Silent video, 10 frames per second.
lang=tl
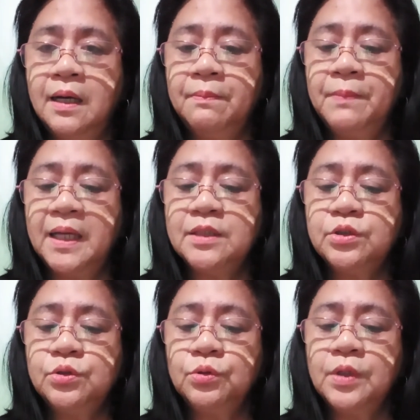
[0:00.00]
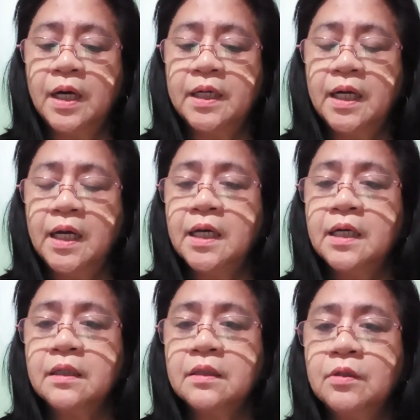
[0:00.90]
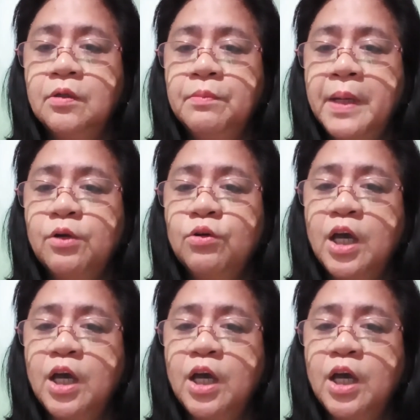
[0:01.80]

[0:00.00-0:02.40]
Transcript: blood sugar, kung mayroon